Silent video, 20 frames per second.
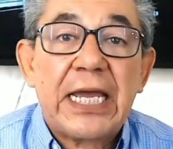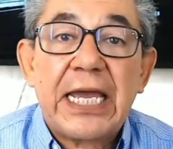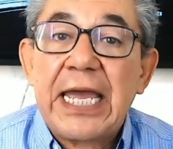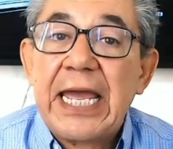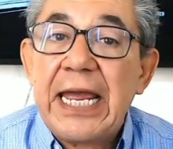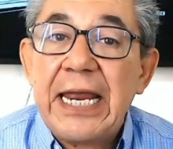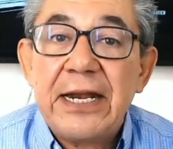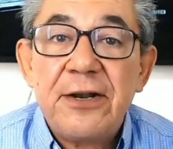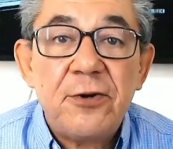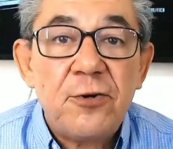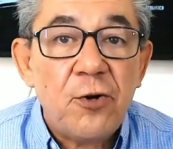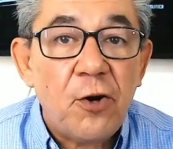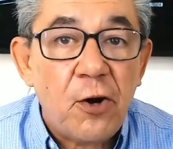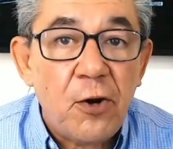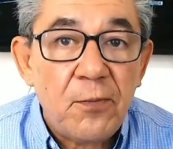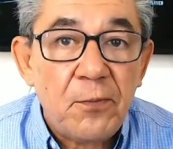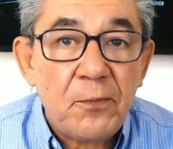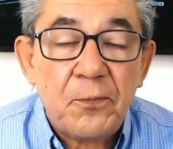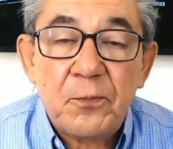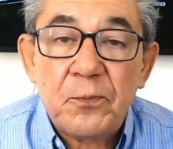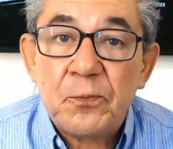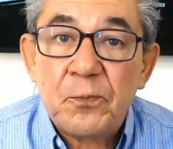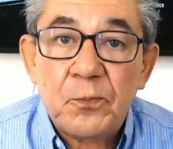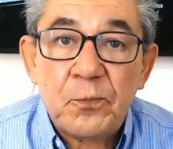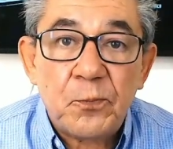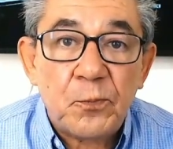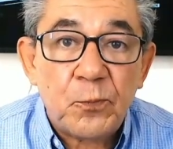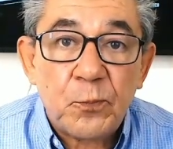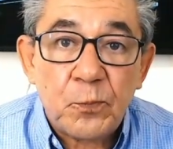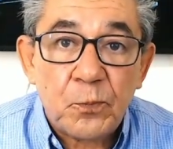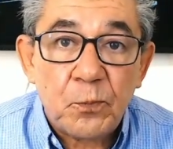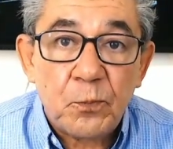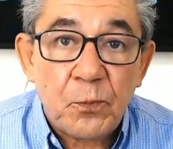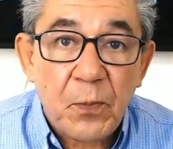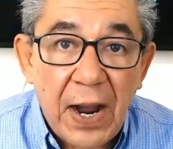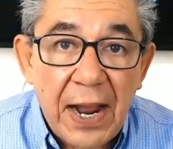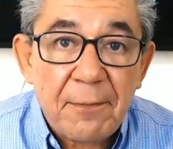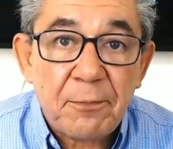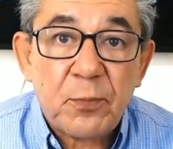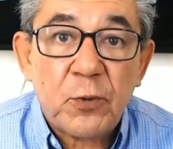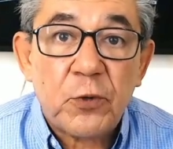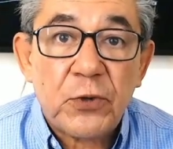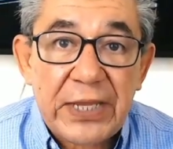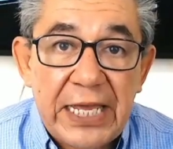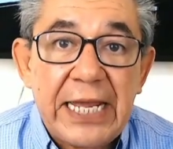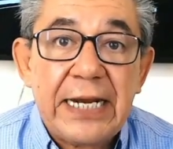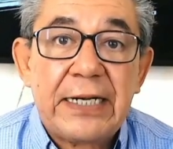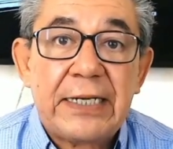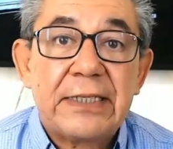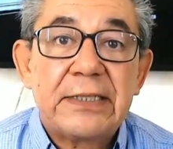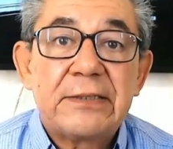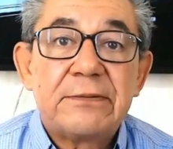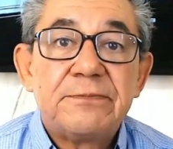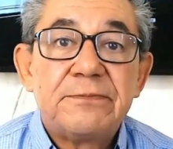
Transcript: que no va a poder